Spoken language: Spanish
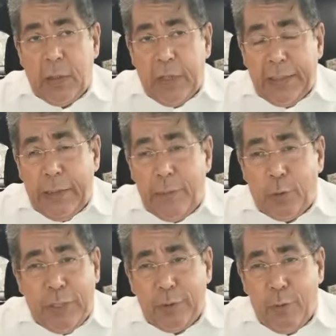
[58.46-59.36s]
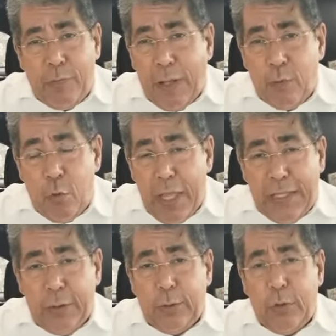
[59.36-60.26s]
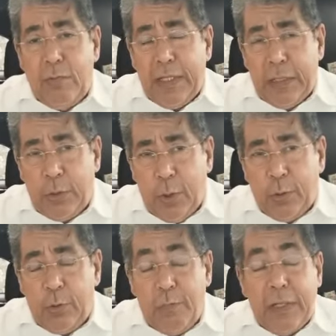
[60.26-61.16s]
con este proceso fraudulento, malicioso,